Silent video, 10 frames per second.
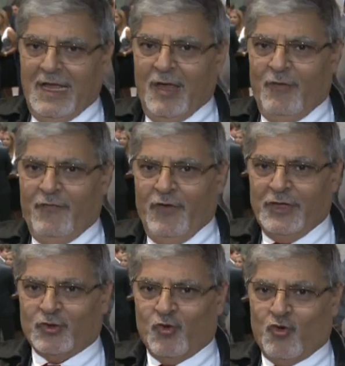Eu
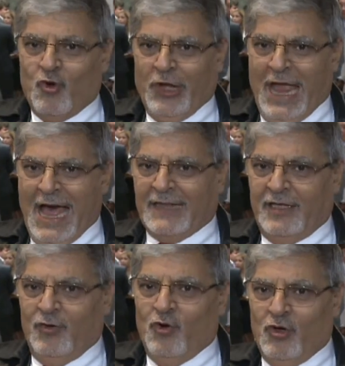vejo o
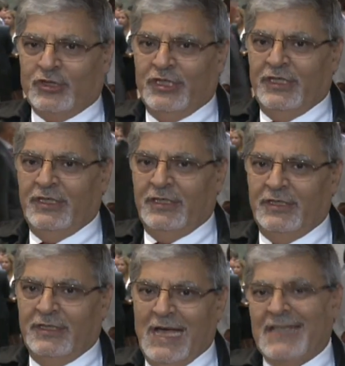Curiati hoje
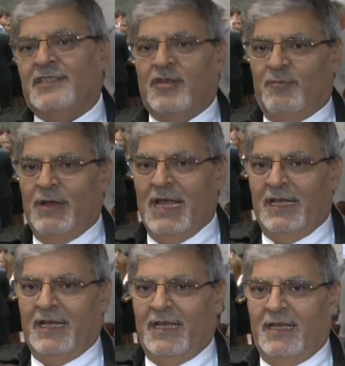na
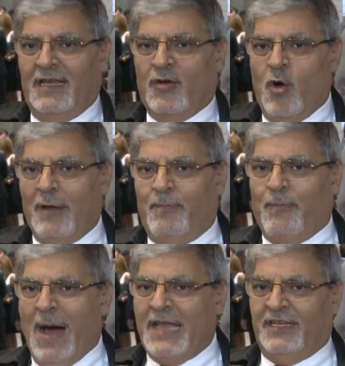Assembleia igual
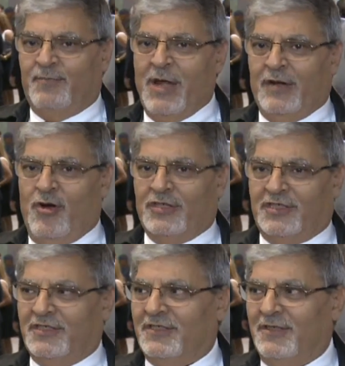pai para
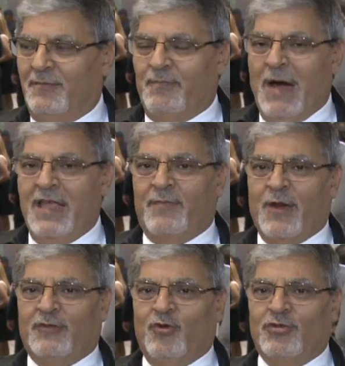nós, pai
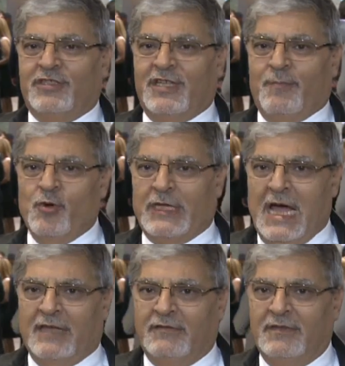para todos os
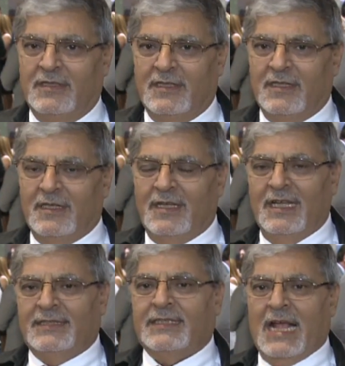deputados.
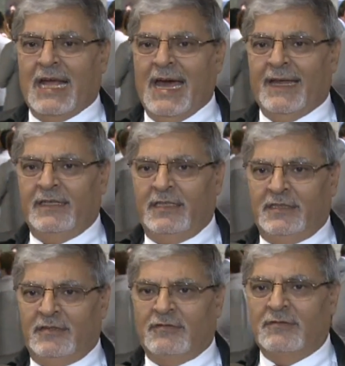Esse
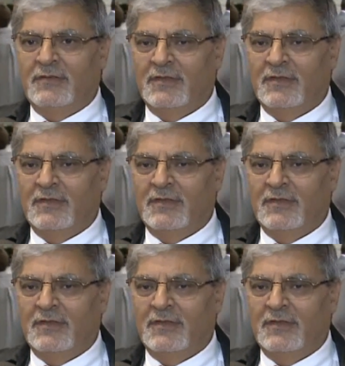carinho,